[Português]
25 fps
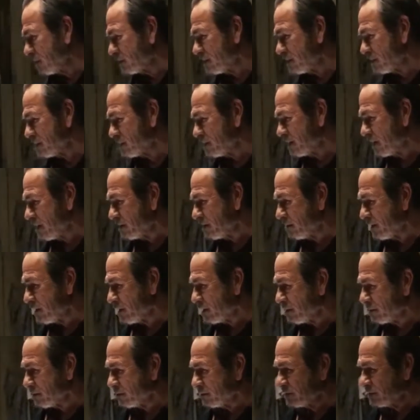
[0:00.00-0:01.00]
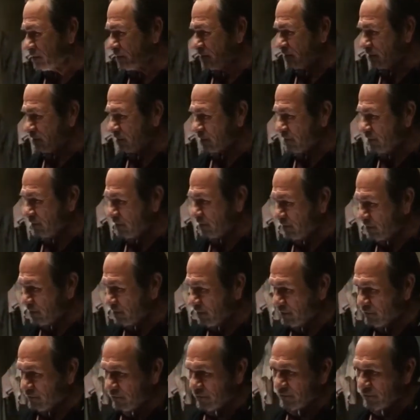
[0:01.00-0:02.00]
Quem iria querer esse pesadelo?
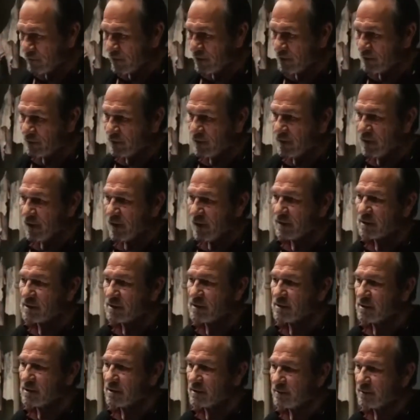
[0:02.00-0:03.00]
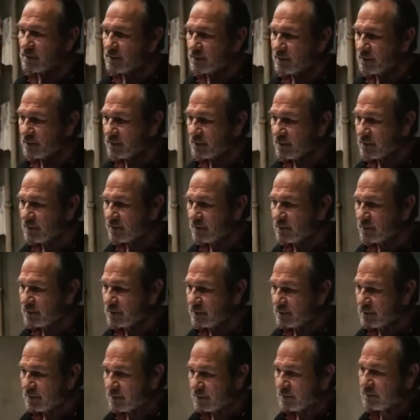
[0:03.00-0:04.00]
A não ser pelo medo da morte.
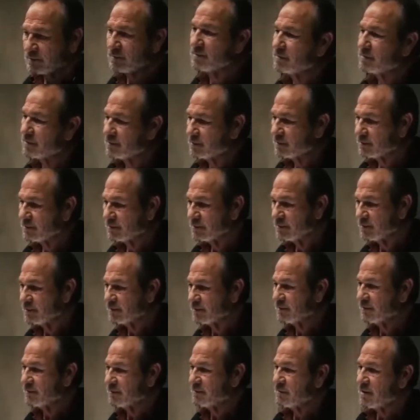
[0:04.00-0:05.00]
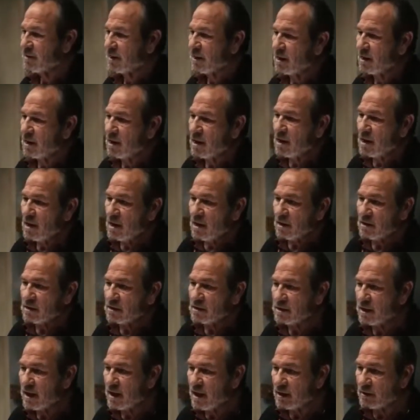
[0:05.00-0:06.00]
Ah,
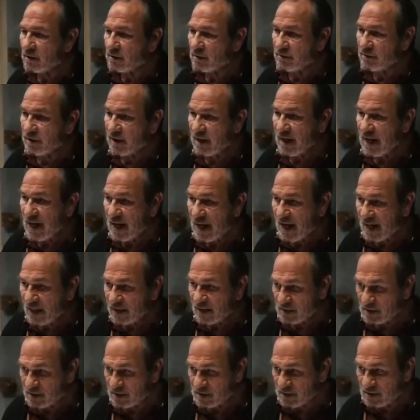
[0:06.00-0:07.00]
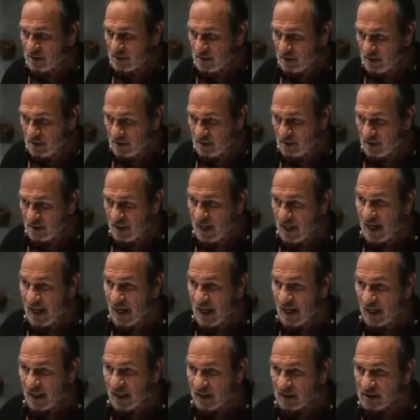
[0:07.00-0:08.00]
a sombra do machado
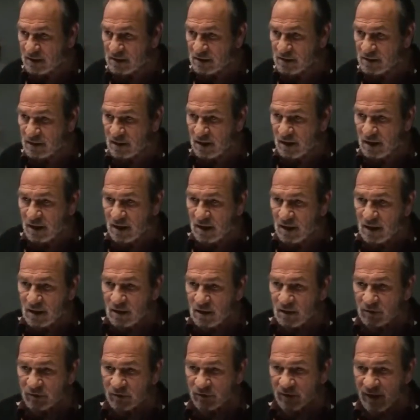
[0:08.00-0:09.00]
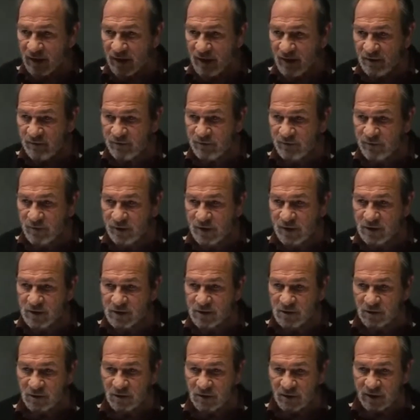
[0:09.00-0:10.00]
paira sobre
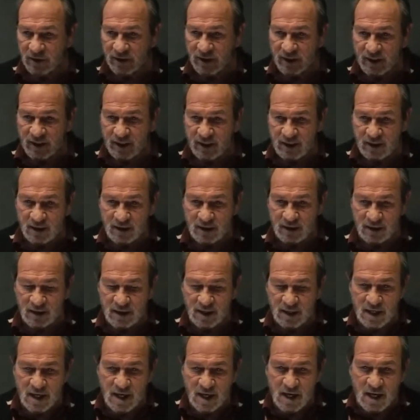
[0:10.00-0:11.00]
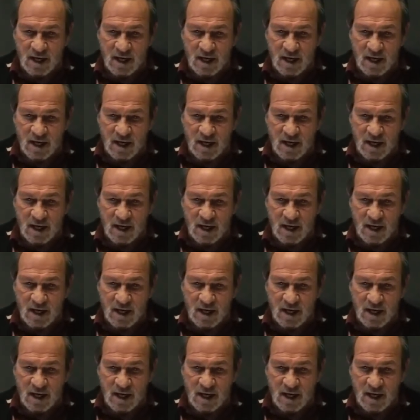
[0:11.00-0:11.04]
cada alegria